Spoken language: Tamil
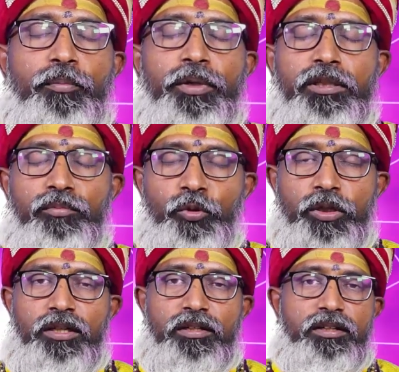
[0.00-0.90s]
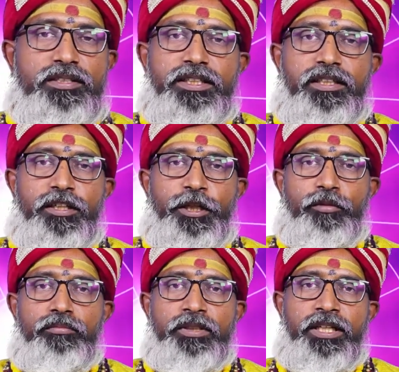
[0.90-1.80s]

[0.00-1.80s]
பரிபூர்ண அருளாசிகள் கிடைக்கும்